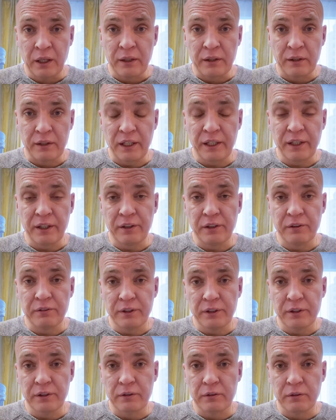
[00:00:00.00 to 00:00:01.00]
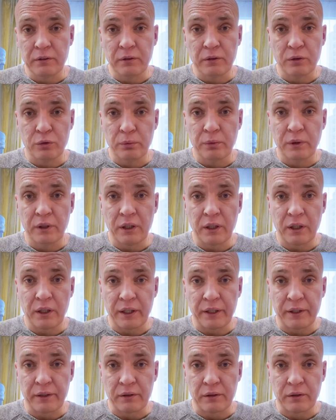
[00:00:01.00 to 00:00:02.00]
Да, я не выигрывал Кубок
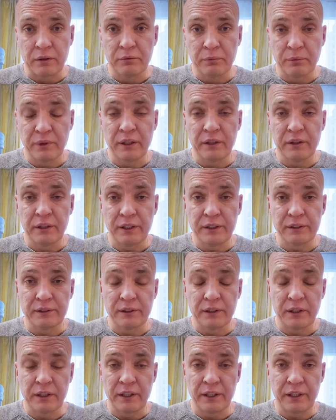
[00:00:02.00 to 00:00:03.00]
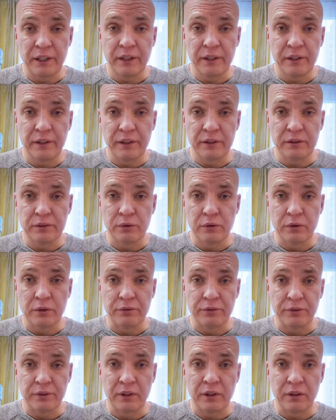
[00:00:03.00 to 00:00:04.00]
Гагарина. В моей тренерской карьере есть
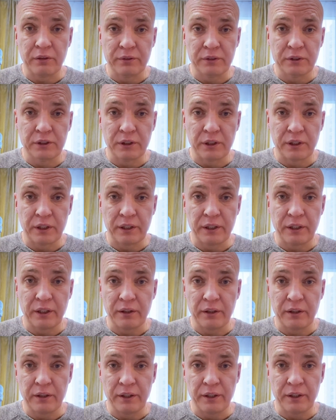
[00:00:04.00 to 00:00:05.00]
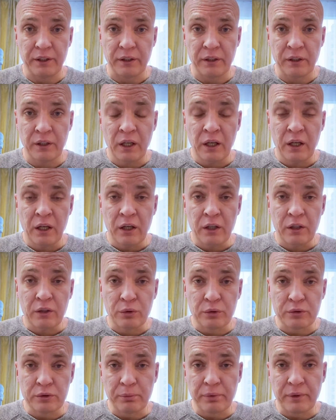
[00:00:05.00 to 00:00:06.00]
только финал высшей хоккейной лиги.
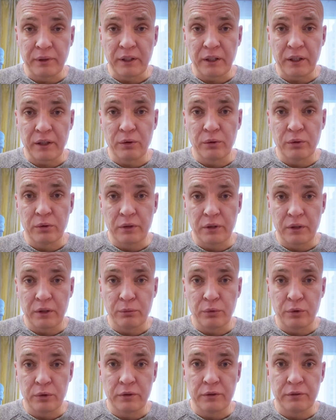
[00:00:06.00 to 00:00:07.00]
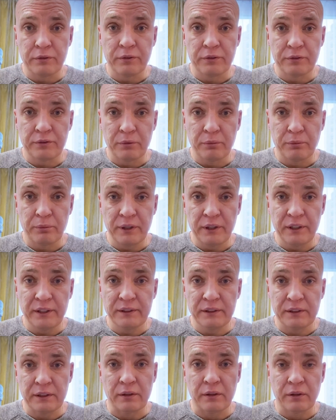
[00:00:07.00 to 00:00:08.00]
Но за полтора года работы в
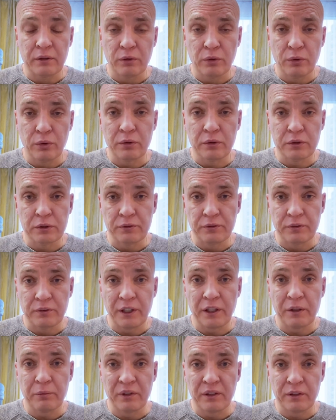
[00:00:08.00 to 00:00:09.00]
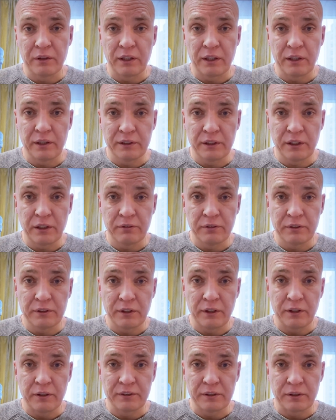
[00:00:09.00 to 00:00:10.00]
автомобилисте Голышев, Трямкин и Алексей
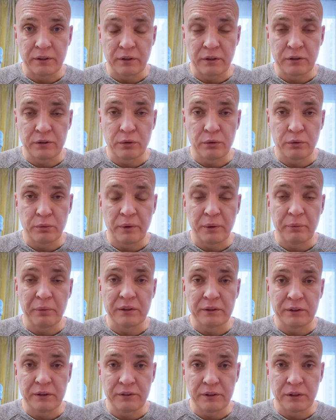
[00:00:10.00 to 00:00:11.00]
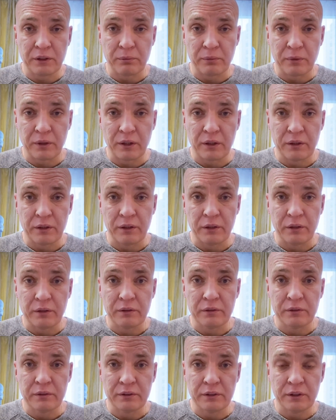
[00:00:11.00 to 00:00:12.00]
Василевский, на тот момент совсем
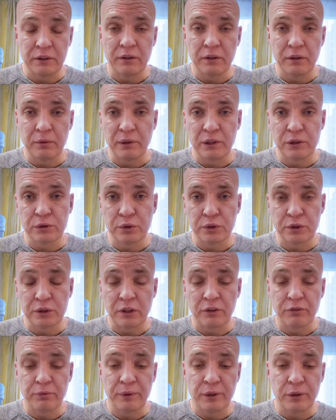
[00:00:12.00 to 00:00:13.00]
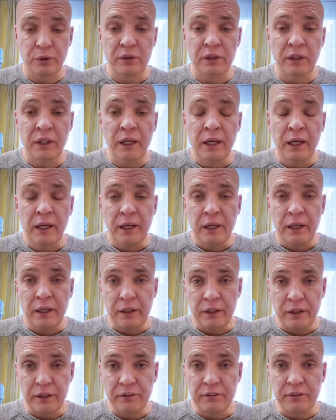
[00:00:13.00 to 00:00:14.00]
молодые, делали большой шаг вперед
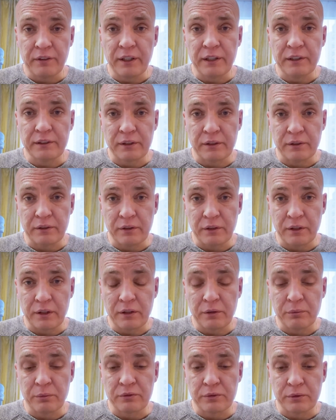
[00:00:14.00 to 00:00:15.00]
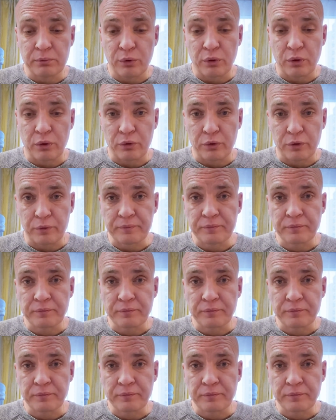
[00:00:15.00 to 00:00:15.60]
и являлись кандидатами в сборную.